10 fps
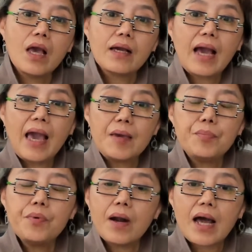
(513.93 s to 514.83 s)
凯
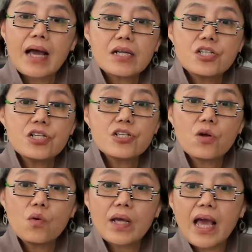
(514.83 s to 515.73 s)
布尔啊，这时
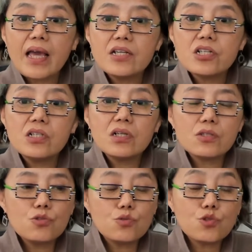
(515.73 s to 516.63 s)
候开
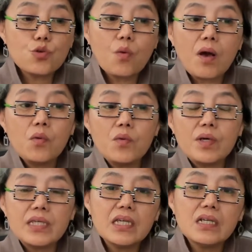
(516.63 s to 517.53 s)
车就穿过
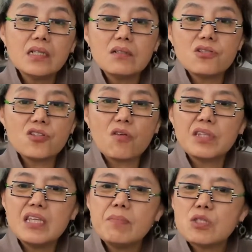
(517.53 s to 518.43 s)
一个个小
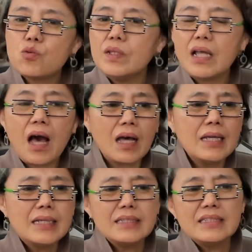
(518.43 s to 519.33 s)
泥巴村啊，
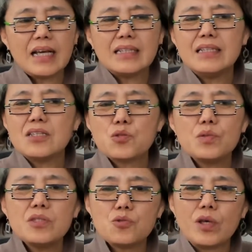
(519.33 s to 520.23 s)
你想那那
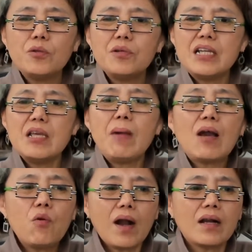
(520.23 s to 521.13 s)
村子全都是泥巴
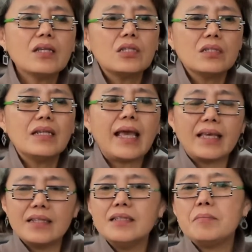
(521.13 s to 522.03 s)
块儿给
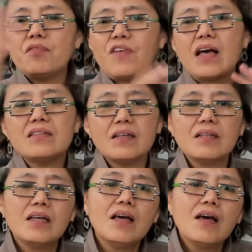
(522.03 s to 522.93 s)
垒的那么房
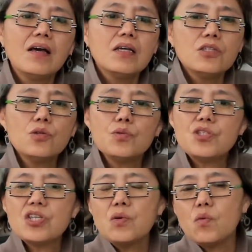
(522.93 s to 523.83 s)
子，又
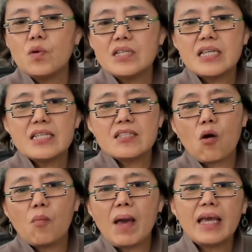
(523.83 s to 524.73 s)
经过一些
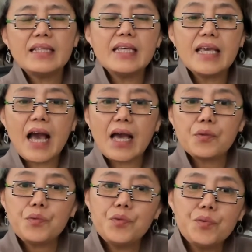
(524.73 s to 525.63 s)
小麦地呀、
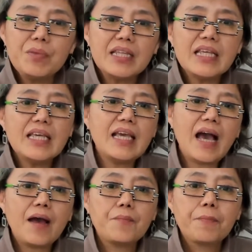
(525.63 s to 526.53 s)
玉米地呀，